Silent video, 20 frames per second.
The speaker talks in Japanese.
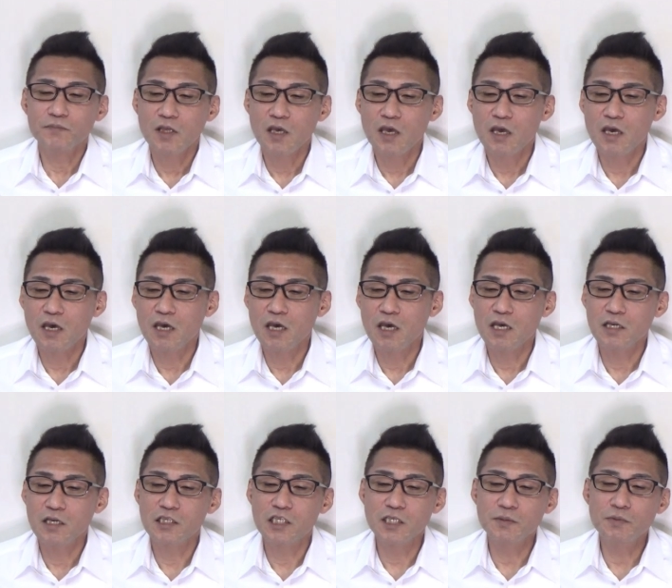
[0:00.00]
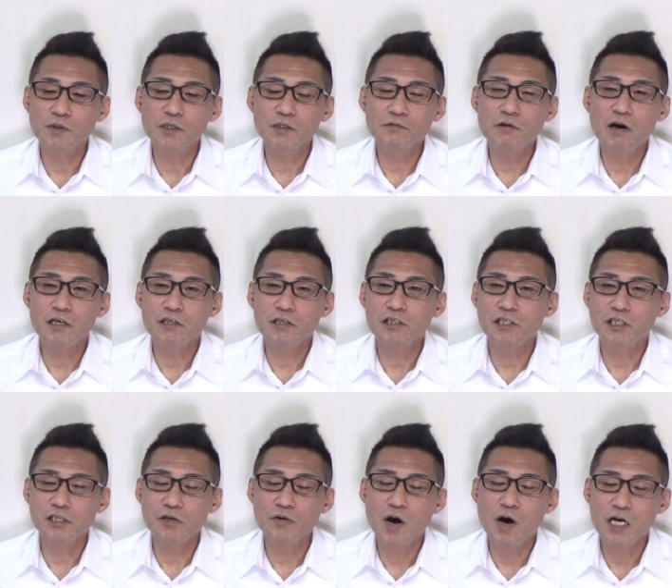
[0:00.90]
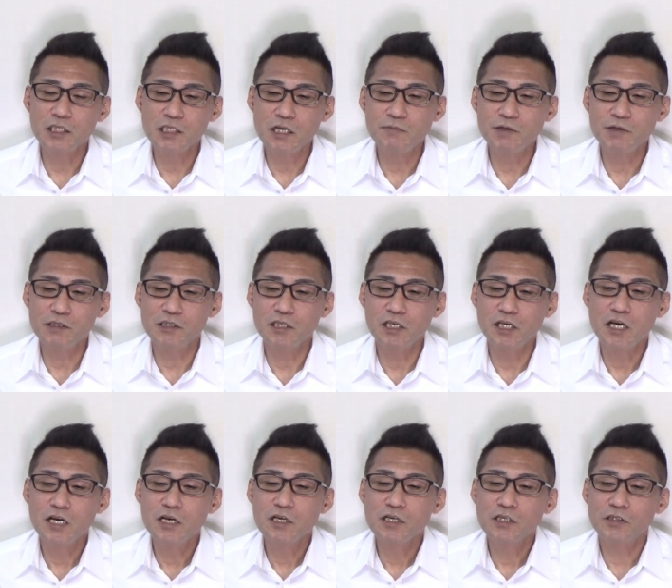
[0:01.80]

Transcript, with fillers: えー、自分は口を挟まずに